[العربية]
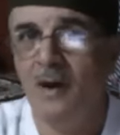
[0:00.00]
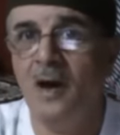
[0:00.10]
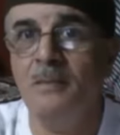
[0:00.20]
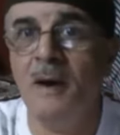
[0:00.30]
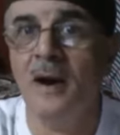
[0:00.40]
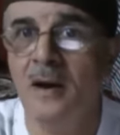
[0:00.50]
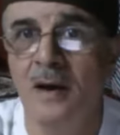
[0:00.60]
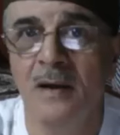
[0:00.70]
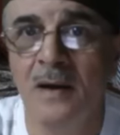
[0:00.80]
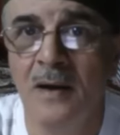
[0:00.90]
على البركة
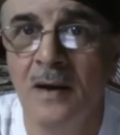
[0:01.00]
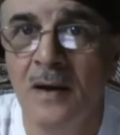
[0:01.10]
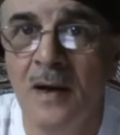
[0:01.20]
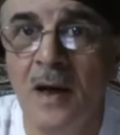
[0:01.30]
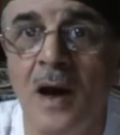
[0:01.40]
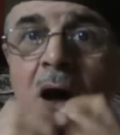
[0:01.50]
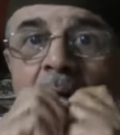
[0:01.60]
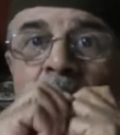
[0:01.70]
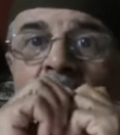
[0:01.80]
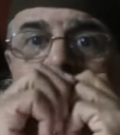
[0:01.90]

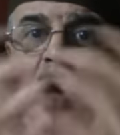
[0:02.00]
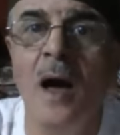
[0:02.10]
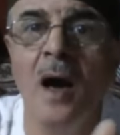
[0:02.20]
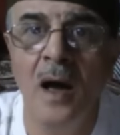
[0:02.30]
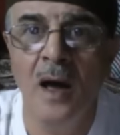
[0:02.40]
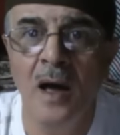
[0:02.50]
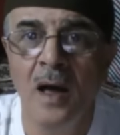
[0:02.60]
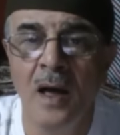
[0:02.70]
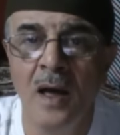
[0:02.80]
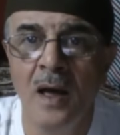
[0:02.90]
على البركة
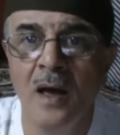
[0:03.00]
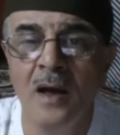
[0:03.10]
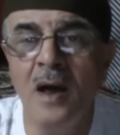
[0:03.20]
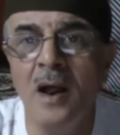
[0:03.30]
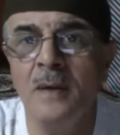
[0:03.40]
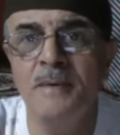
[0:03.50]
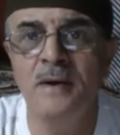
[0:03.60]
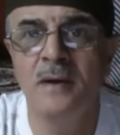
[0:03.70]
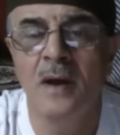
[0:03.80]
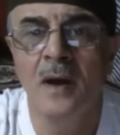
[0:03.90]
يلا يا
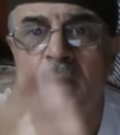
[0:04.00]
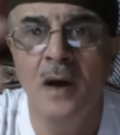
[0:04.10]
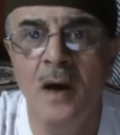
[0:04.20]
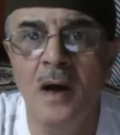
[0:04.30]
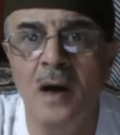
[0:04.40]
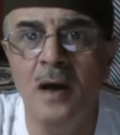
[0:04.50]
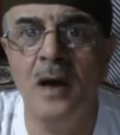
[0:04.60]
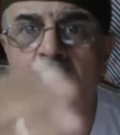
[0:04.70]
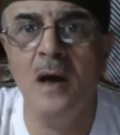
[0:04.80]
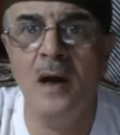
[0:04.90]
بنت
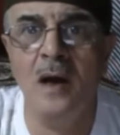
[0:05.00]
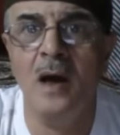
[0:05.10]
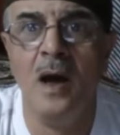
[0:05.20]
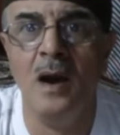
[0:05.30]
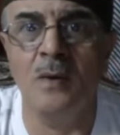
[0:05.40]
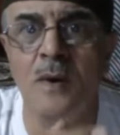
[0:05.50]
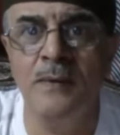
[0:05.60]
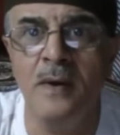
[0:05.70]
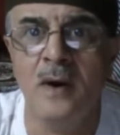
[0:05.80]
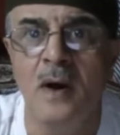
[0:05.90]
على
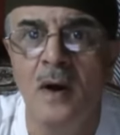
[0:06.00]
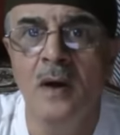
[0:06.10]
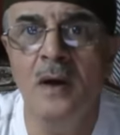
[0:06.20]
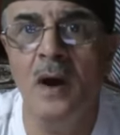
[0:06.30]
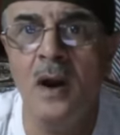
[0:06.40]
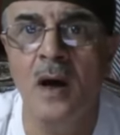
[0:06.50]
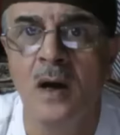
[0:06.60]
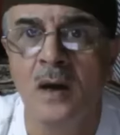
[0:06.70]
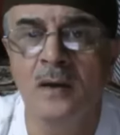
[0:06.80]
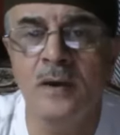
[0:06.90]
الكوافيرة يلا
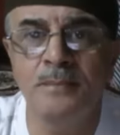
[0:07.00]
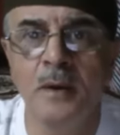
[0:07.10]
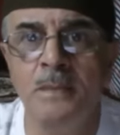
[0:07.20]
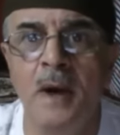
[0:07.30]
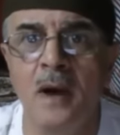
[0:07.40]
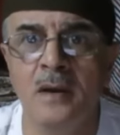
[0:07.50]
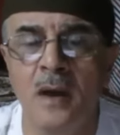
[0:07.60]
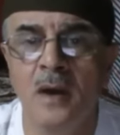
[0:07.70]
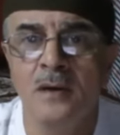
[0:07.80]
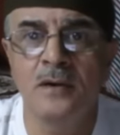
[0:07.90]
زبط البيت
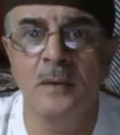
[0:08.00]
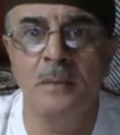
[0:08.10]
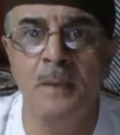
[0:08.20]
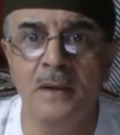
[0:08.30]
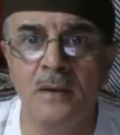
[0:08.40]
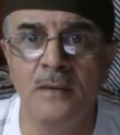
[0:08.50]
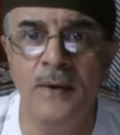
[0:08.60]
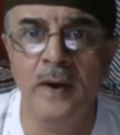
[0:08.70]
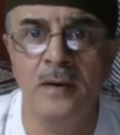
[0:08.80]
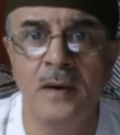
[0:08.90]
زبط
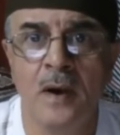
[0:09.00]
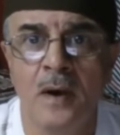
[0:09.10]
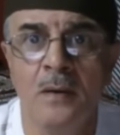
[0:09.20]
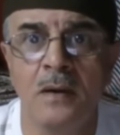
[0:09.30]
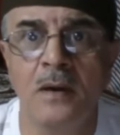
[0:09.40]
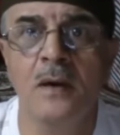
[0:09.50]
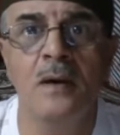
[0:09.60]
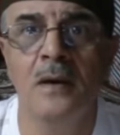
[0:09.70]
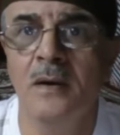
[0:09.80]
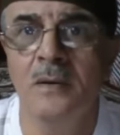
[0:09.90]
الفرش ود...
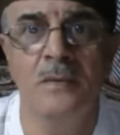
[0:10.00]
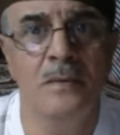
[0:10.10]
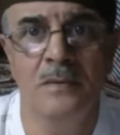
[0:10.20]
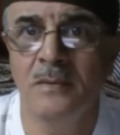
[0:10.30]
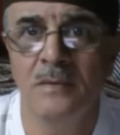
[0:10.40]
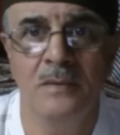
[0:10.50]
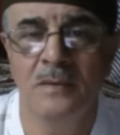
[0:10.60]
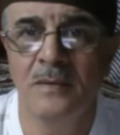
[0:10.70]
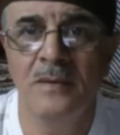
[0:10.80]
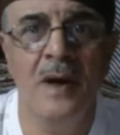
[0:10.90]

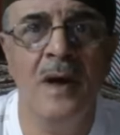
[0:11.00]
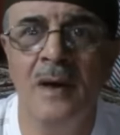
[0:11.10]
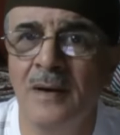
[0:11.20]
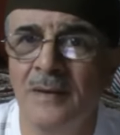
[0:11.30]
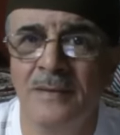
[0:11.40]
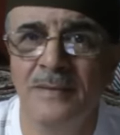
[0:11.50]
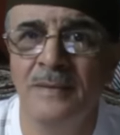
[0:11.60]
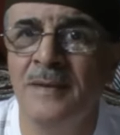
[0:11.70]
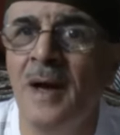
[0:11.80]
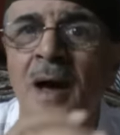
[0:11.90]
لا
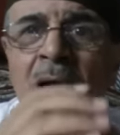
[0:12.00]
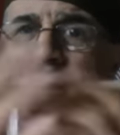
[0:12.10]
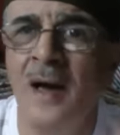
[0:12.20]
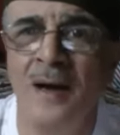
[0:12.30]
لا